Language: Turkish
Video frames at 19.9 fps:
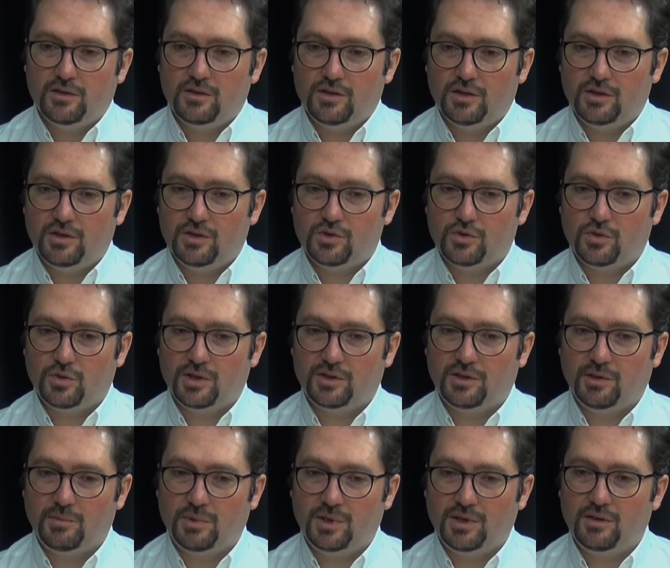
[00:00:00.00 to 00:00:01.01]
E, sonra
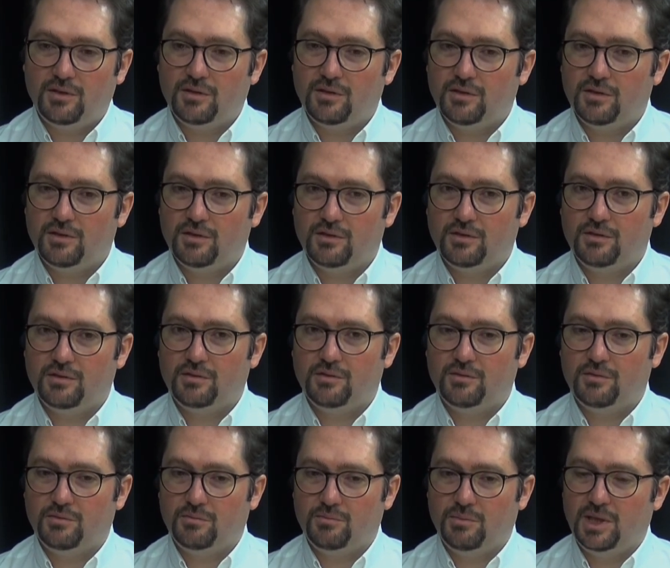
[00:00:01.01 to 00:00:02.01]
tabii e,
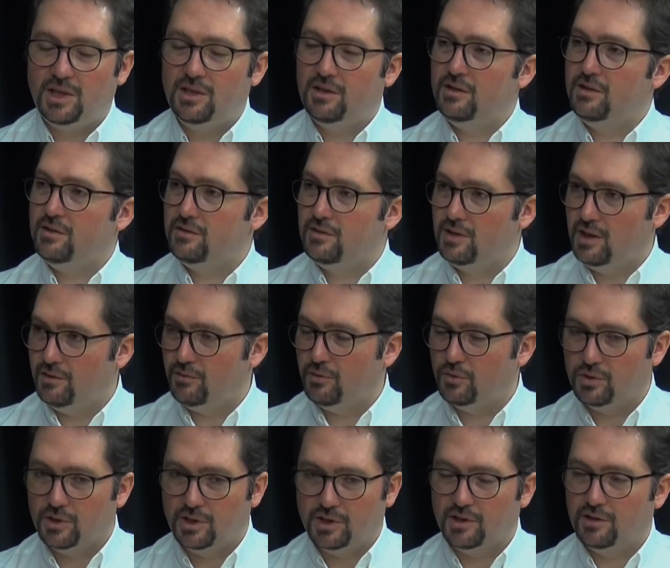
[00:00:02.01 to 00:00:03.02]
beni
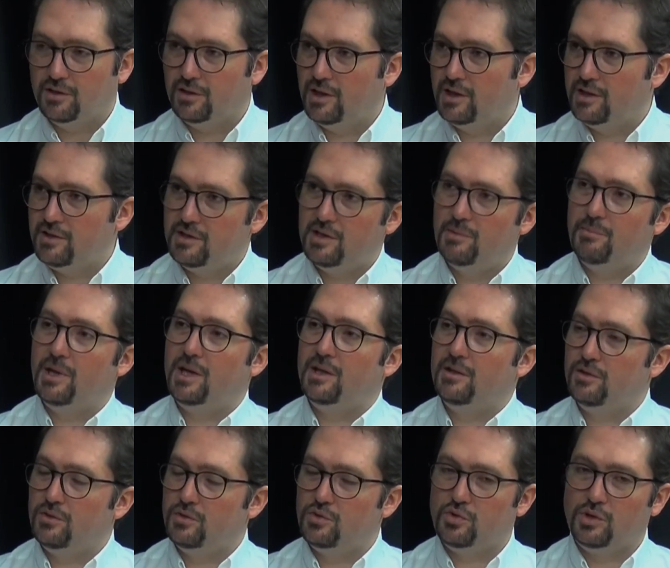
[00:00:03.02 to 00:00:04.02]
telefonla aradılar. İşte ben
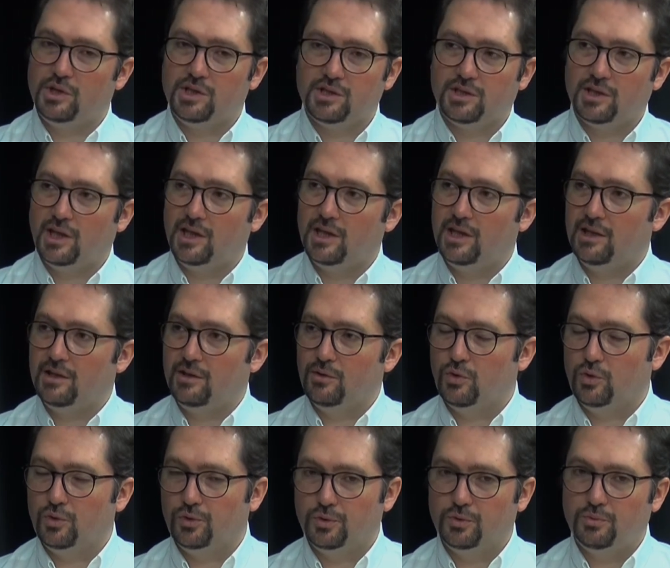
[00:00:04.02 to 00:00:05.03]
sürece dahil
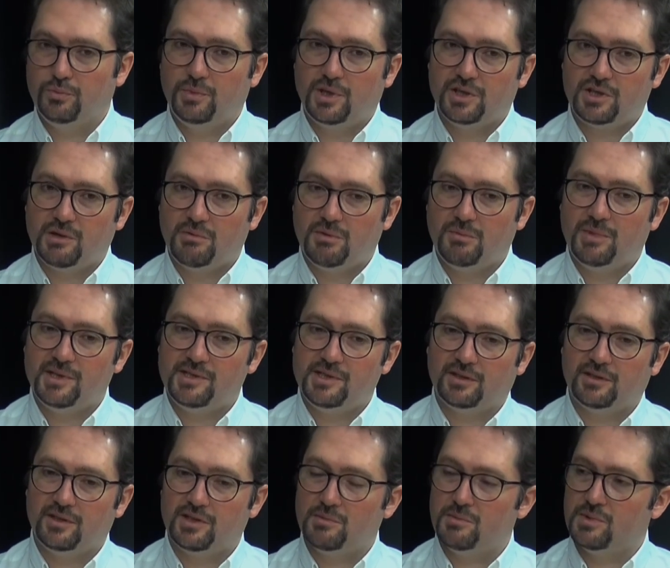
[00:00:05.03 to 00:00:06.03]
oldum. Başka bir
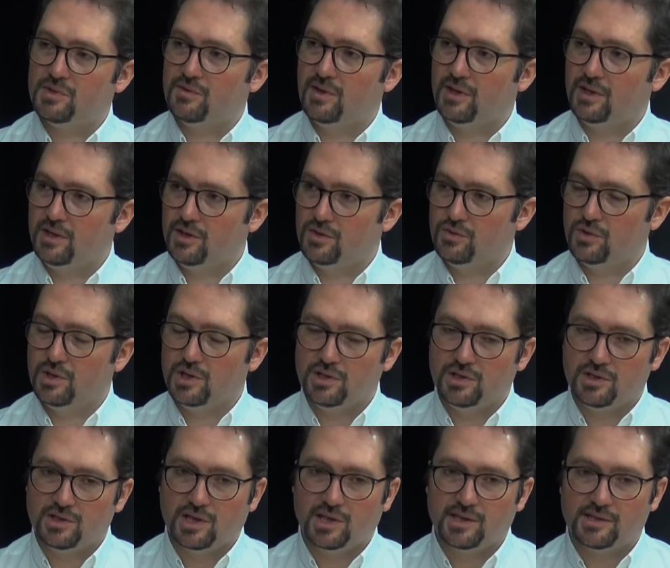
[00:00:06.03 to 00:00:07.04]
meslektaşımız var yine
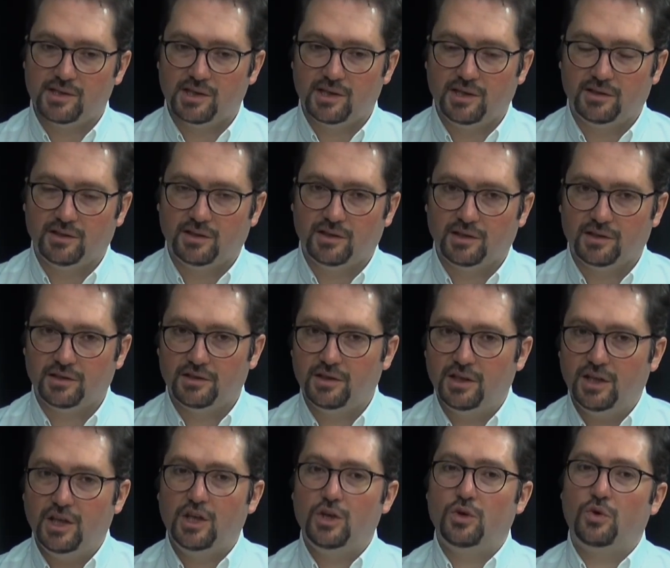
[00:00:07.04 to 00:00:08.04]
sürecin içerisinde Yiğit takılın.
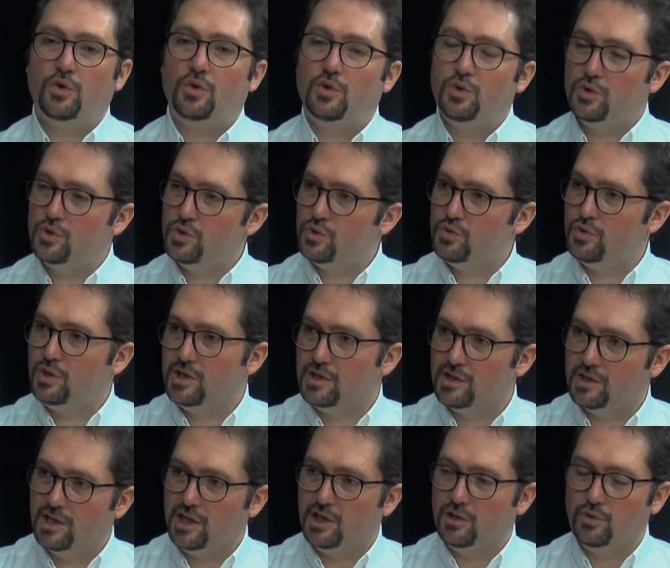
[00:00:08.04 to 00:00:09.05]
O
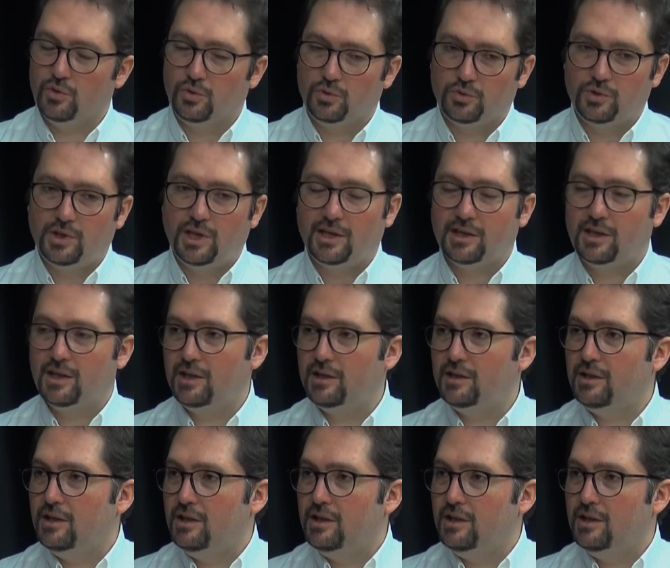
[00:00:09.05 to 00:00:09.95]
sürece dahil oldu derken